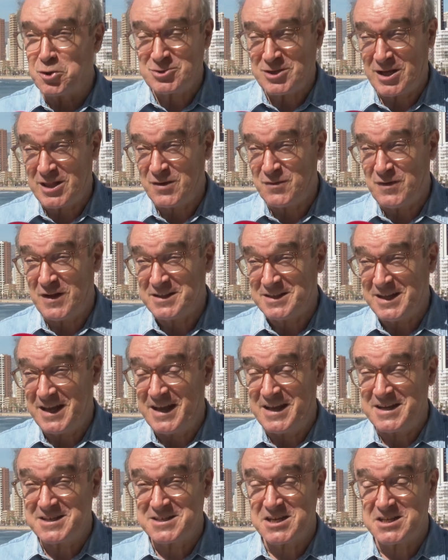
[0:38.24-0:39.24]
Nos hace
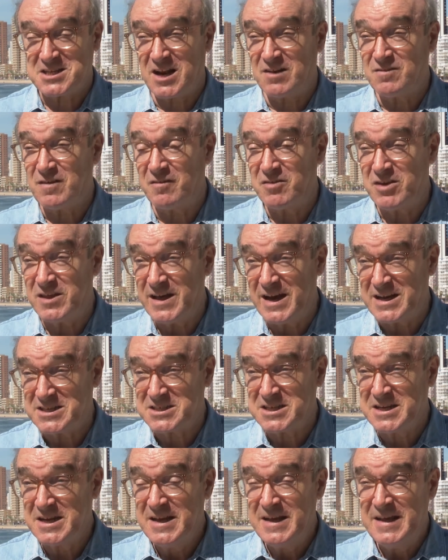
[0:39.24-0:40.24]
falta ese
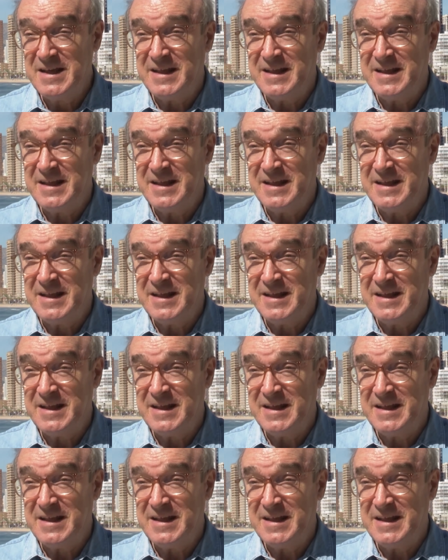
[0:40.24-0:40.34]
salvavidas